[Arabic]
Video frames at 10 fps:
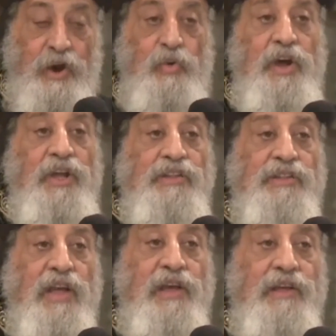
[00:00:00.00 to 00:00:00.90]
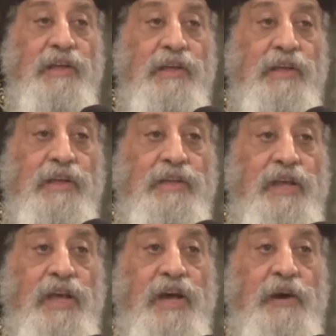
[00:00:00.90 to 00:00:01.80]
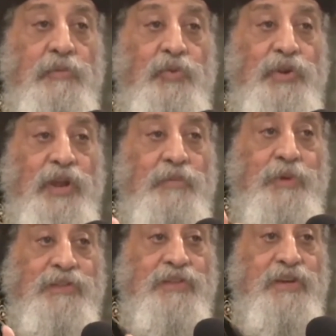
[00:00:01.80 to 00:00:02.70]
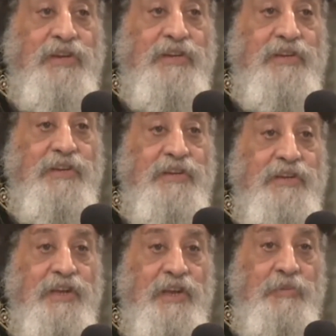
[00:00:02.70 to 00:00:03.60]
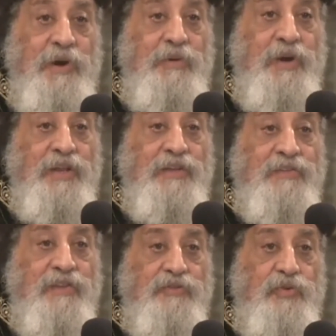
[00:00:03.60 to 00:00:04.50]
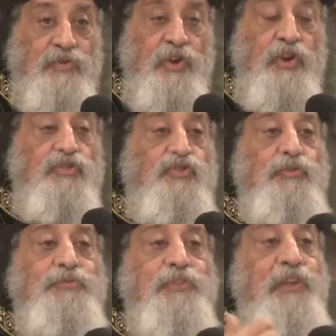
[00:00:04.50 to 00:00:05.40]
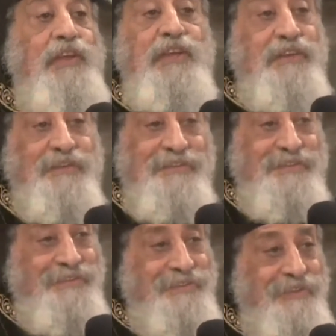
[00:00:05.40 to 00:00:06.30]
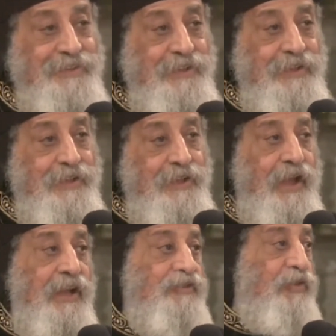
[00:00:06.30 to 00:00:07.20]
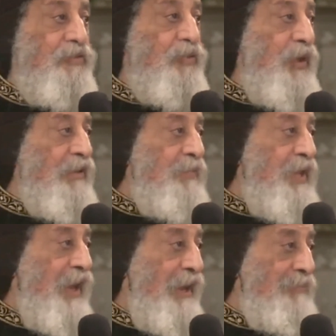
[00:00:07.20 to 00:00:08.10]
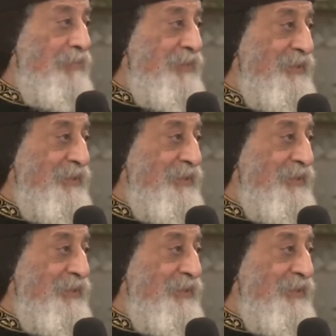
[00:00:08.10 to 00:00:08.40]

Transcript: هو أنت يا أبونا البطرك البابا الكسندرو شفت إيه؟ قال شفت ولد بيلعب